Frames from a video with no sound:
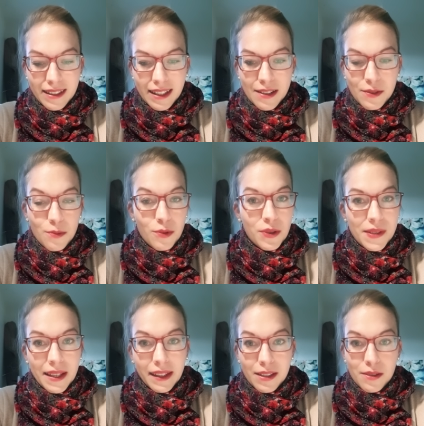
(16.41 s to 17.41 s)
il se peut que
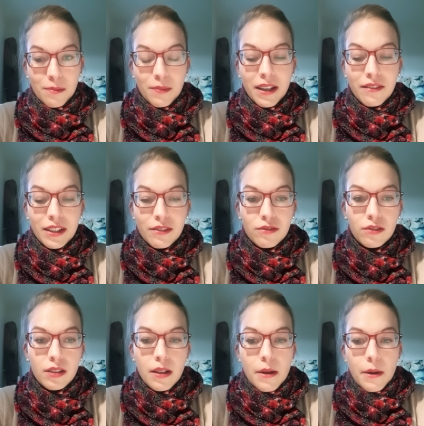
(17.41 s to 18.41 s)
ça ne résonne pas avec
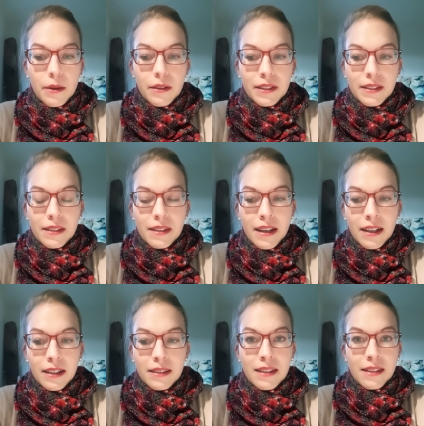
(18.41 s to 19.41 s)
vous. Il y
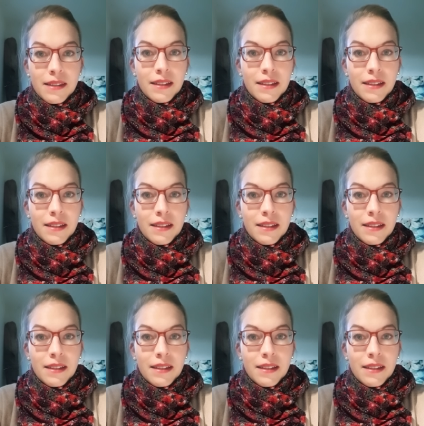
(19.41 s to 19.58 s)
a des